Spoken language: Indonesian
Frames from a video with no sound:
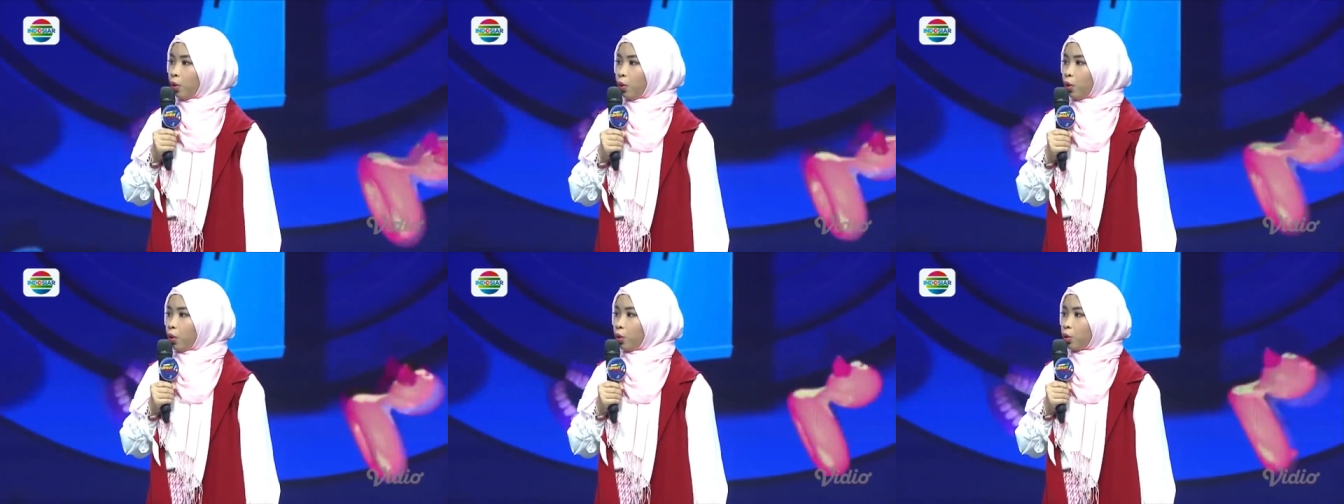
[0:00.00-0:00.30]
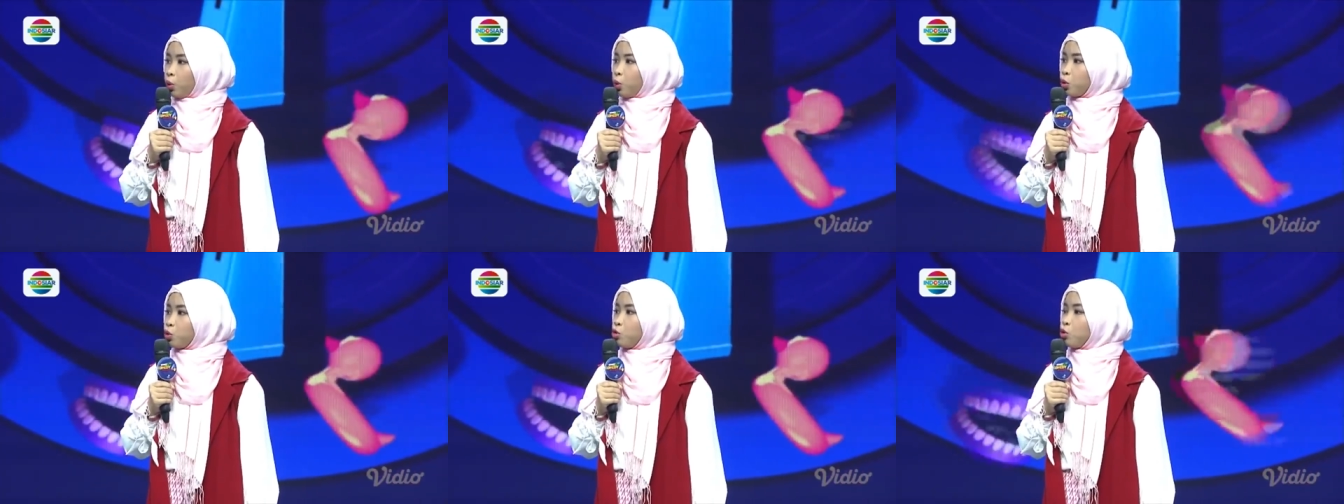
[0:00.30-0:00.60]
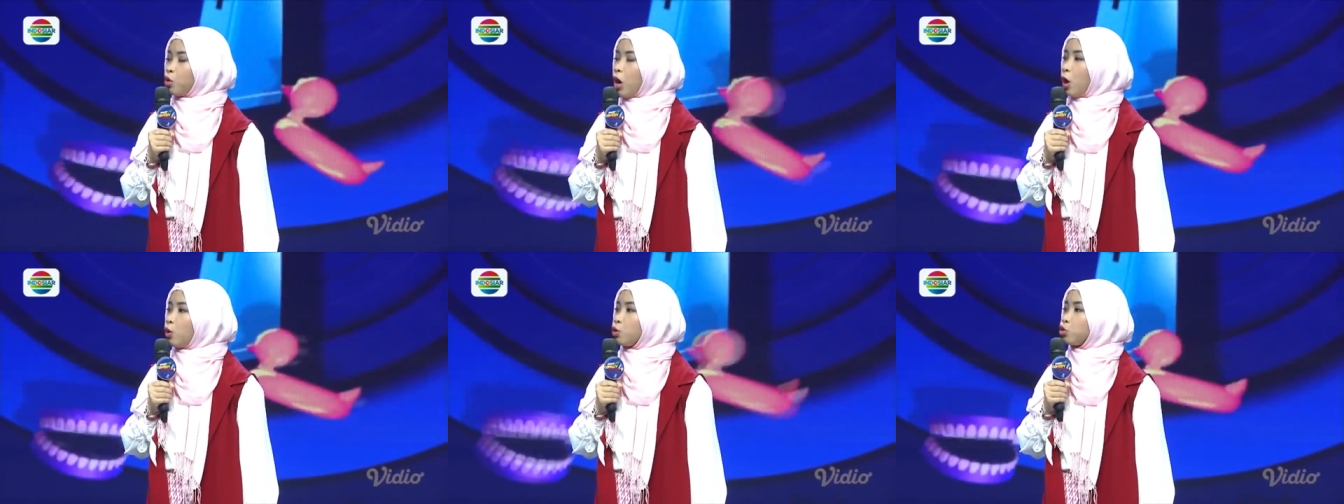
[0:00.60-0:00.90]
Terus
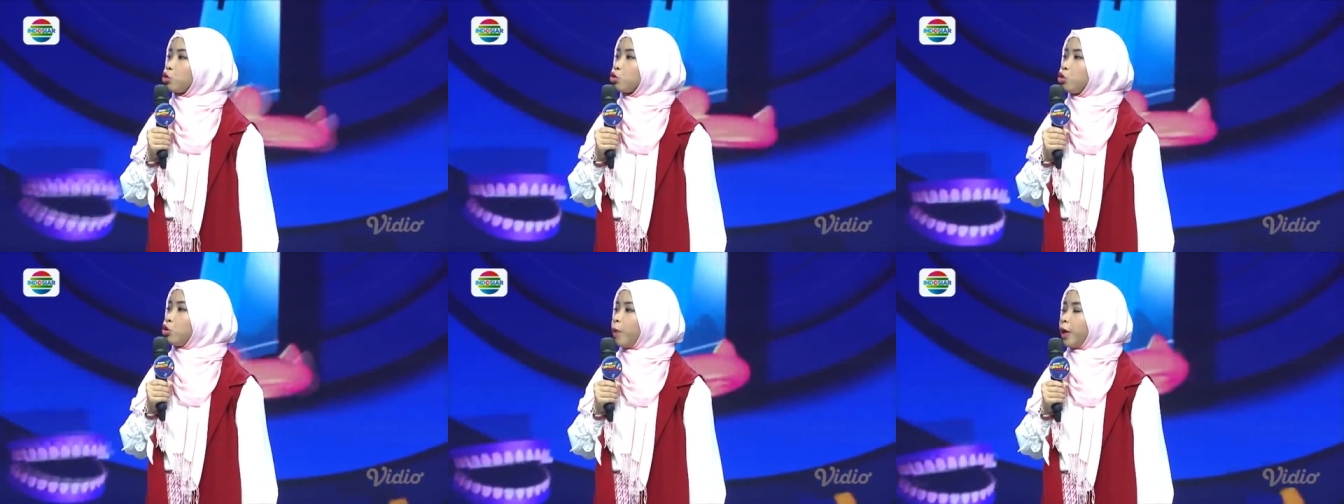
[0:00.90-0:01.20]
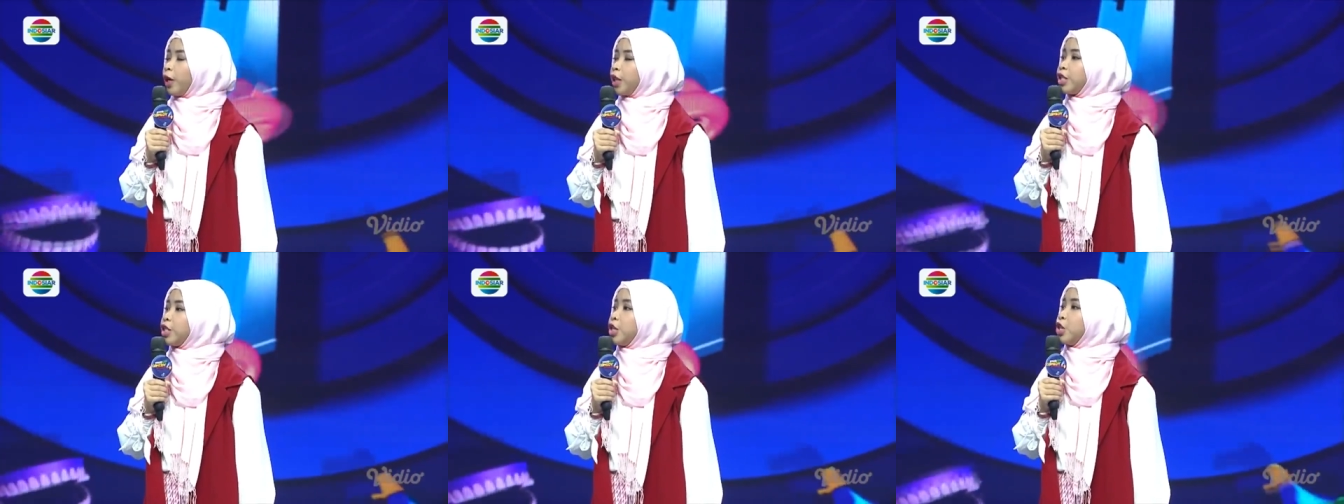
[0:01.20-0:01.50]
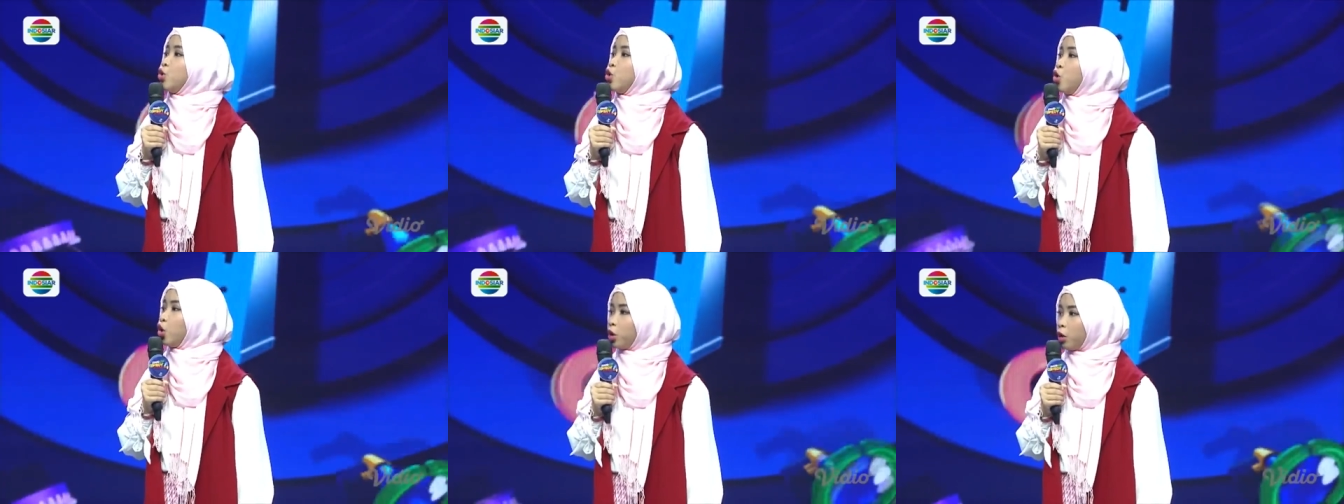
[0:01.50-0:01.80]
juga usus lu pada
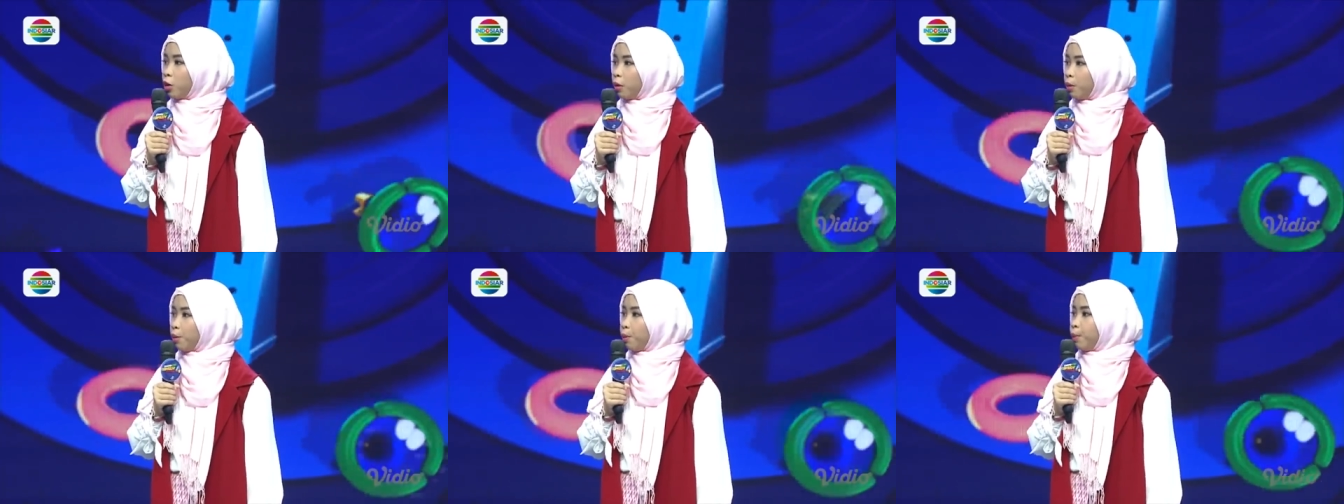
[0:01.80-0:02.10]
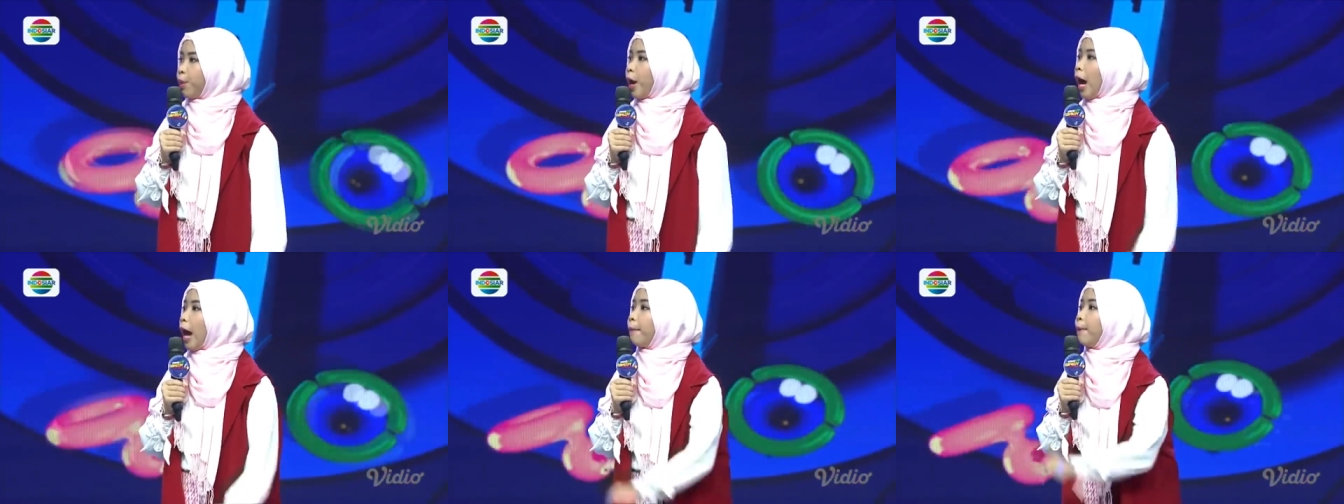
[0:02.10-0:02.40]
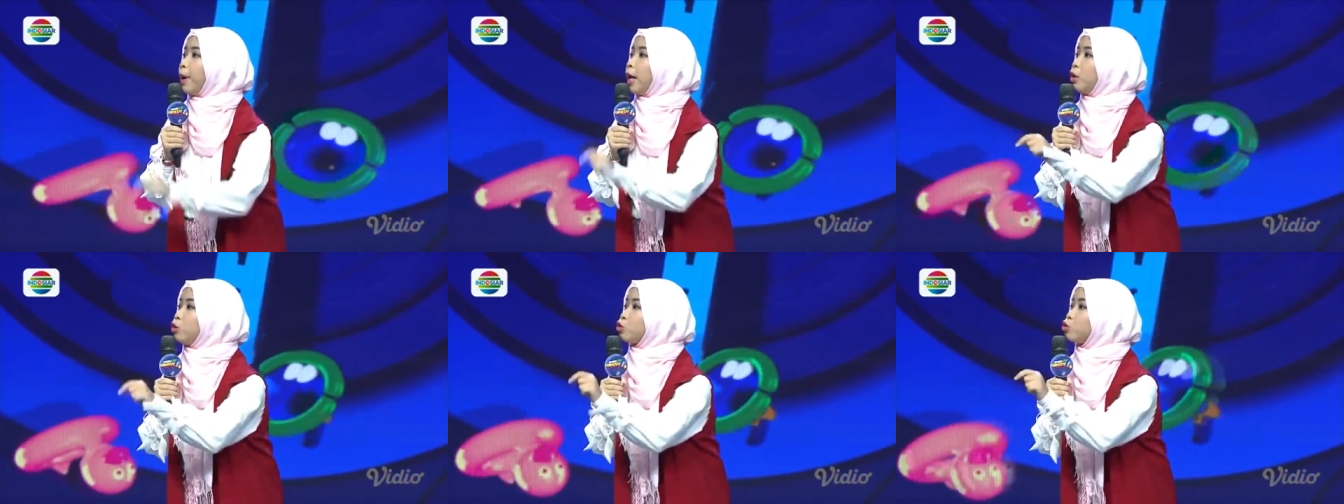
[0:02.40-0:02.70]
ciut, BAB
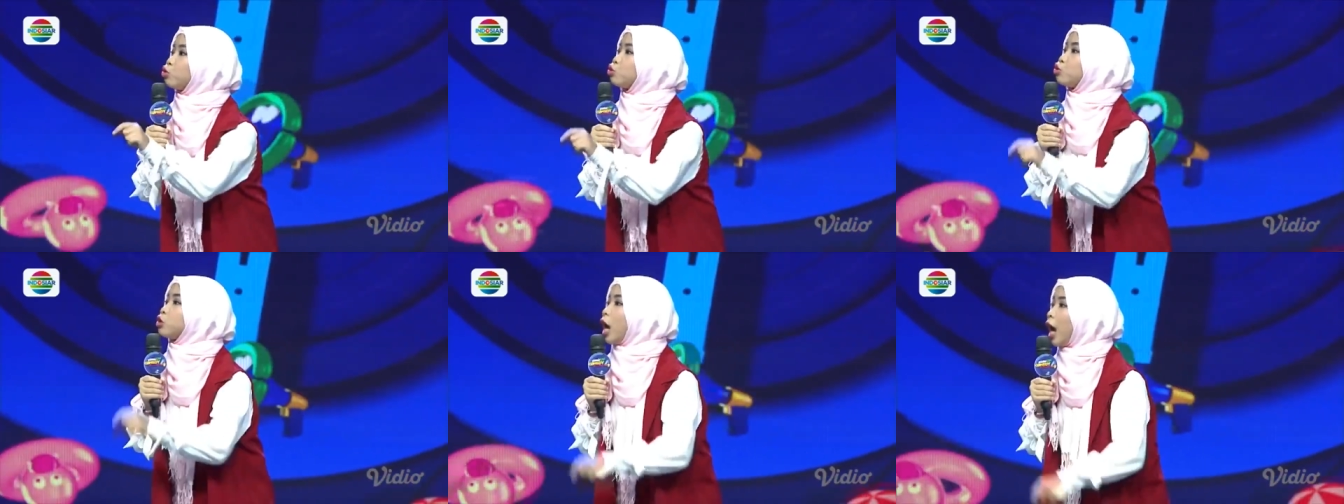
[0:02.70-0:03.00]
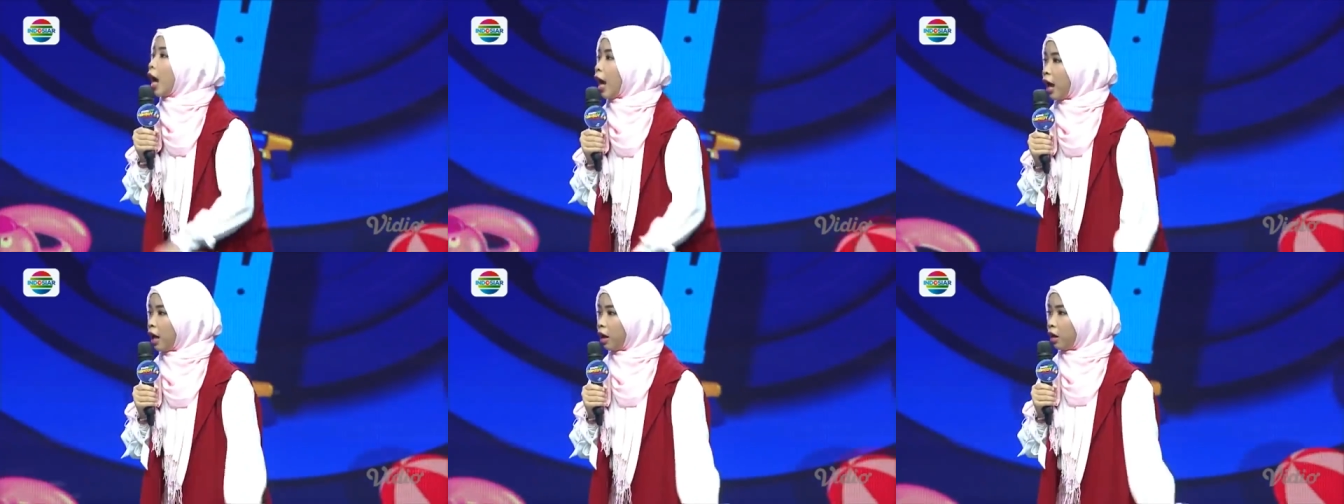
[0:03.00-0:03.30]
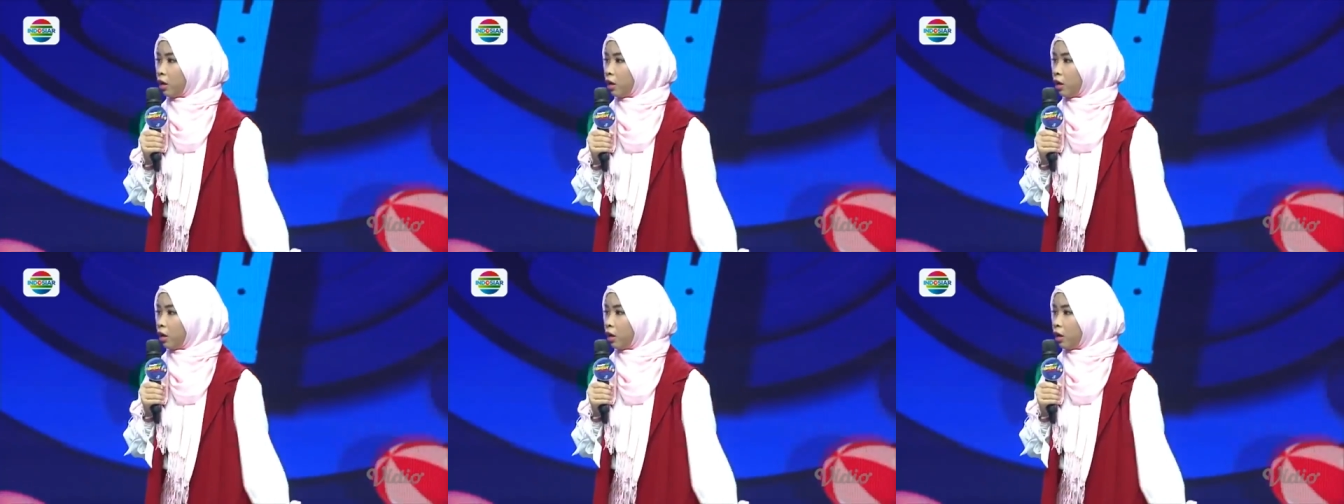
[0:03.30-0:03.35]
lu susah.